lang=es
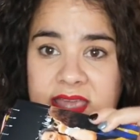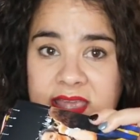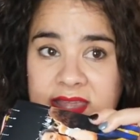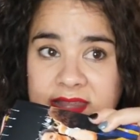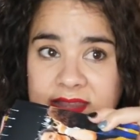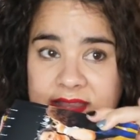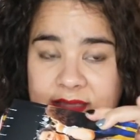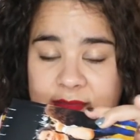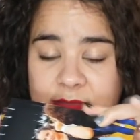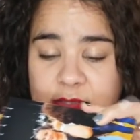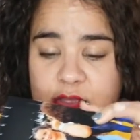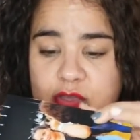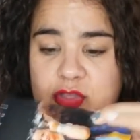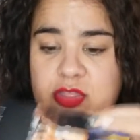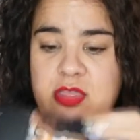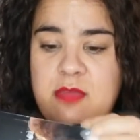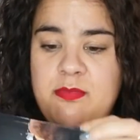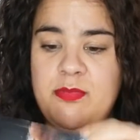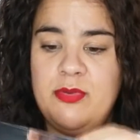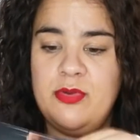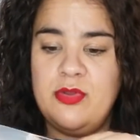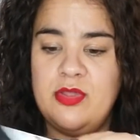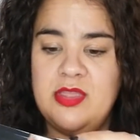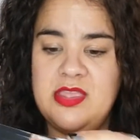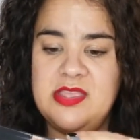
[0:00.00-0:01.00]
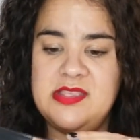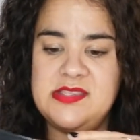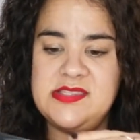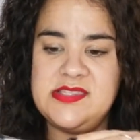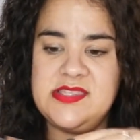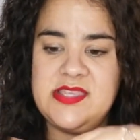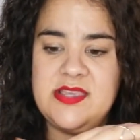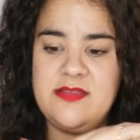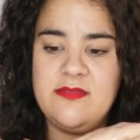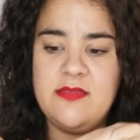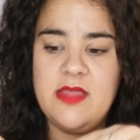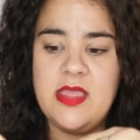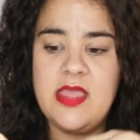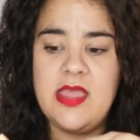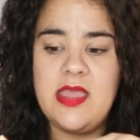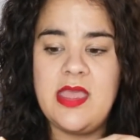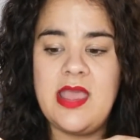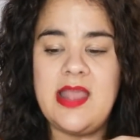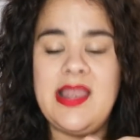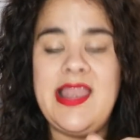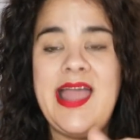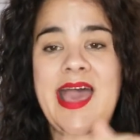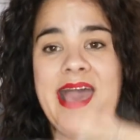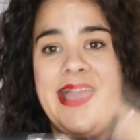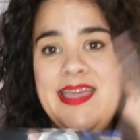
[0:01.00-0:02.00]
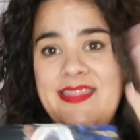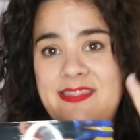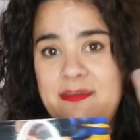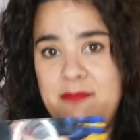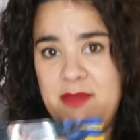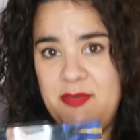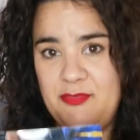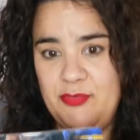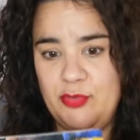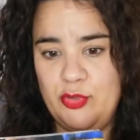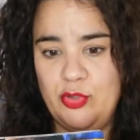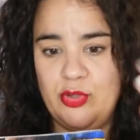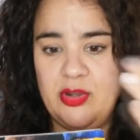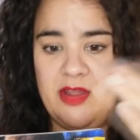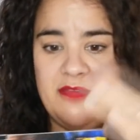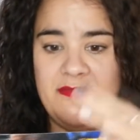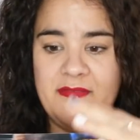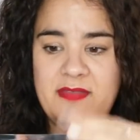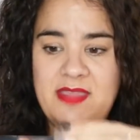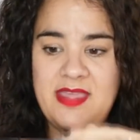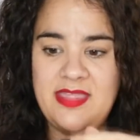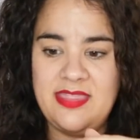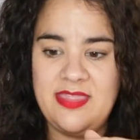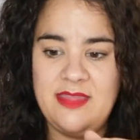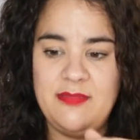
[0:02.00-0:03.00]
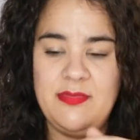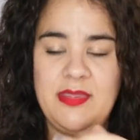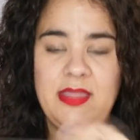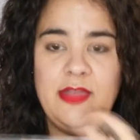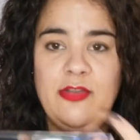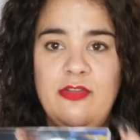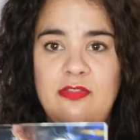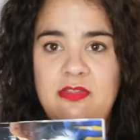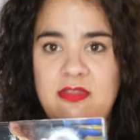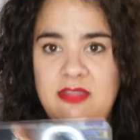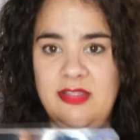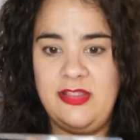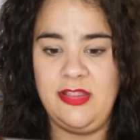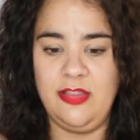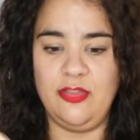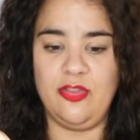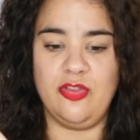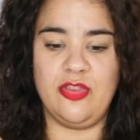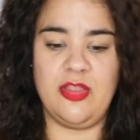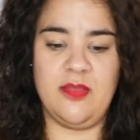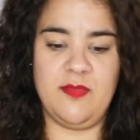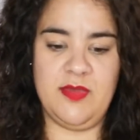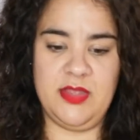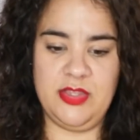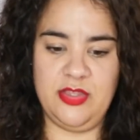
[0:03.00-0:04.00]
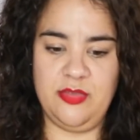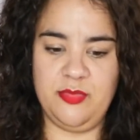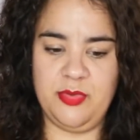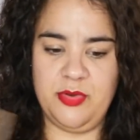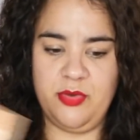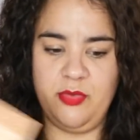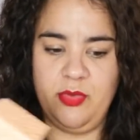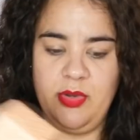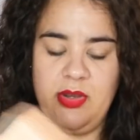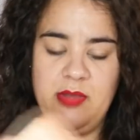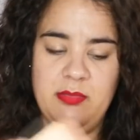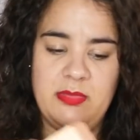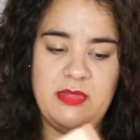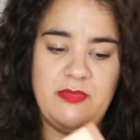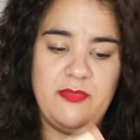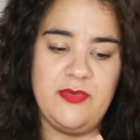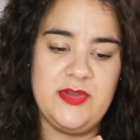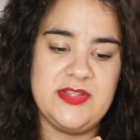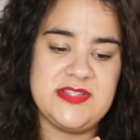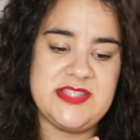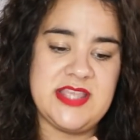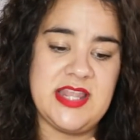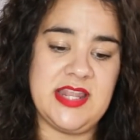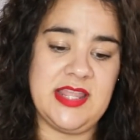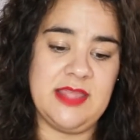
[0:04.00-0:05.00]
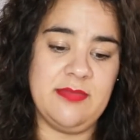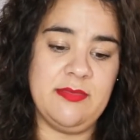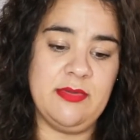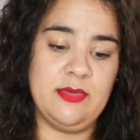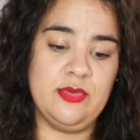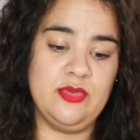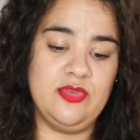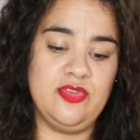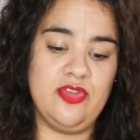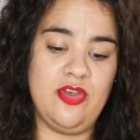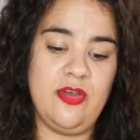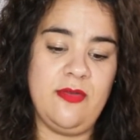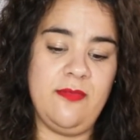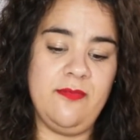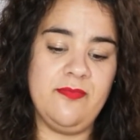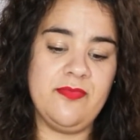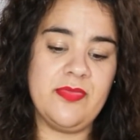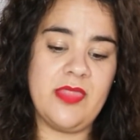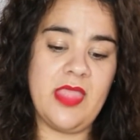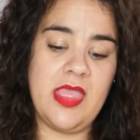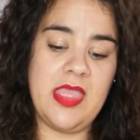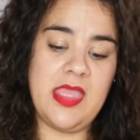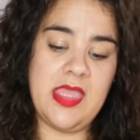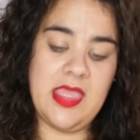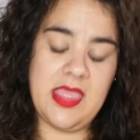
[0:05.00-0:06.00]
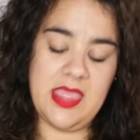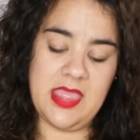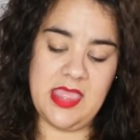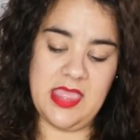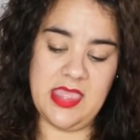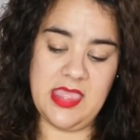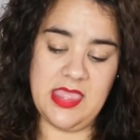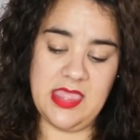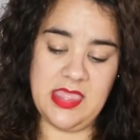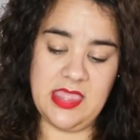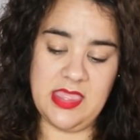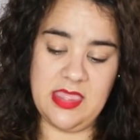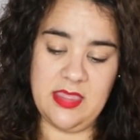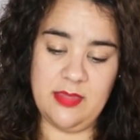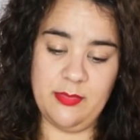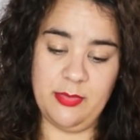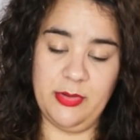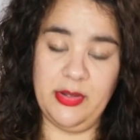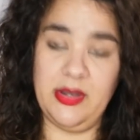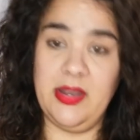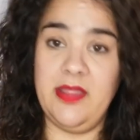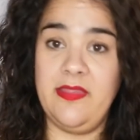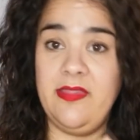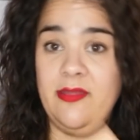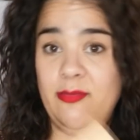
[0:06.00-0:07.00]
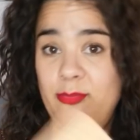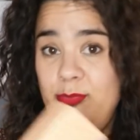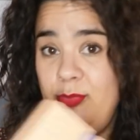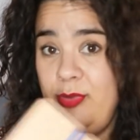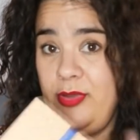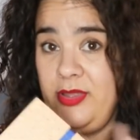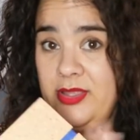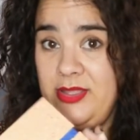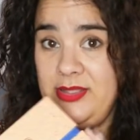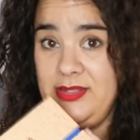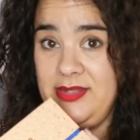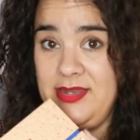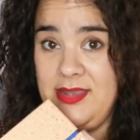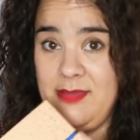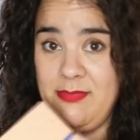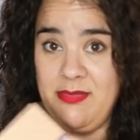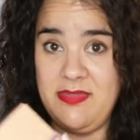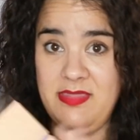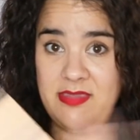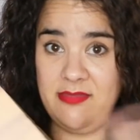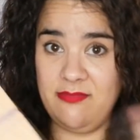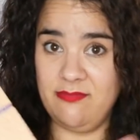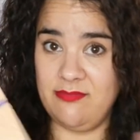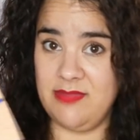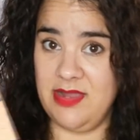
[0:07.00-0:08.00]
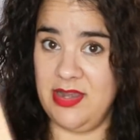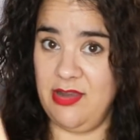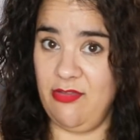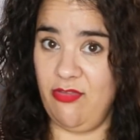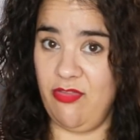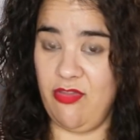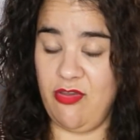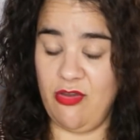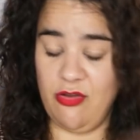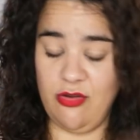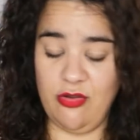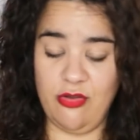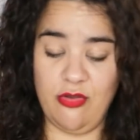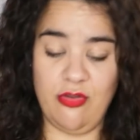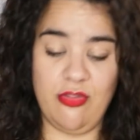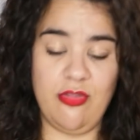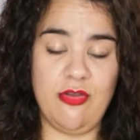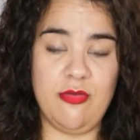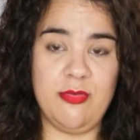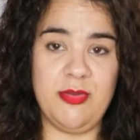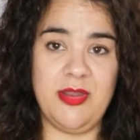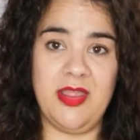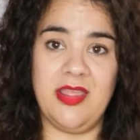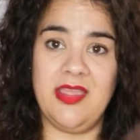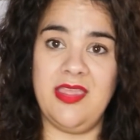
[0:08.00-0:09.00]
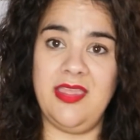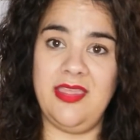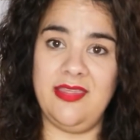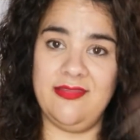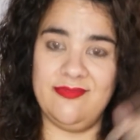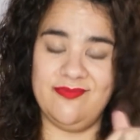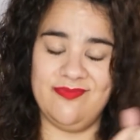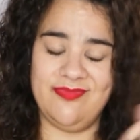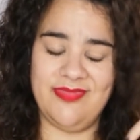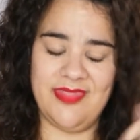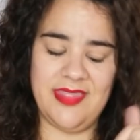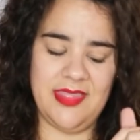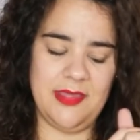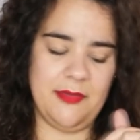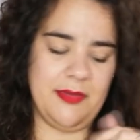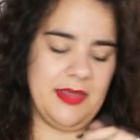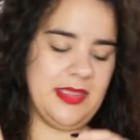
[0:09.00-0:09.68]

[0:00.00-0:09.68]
en tamaño 10x15. Las hay de más fotografías, de menos, de distintos tamaños, pero bueno, a mí fue esta la que me gustó. Y pues nada, pues la pedí, ¿vale? Os dejo el código por aquí y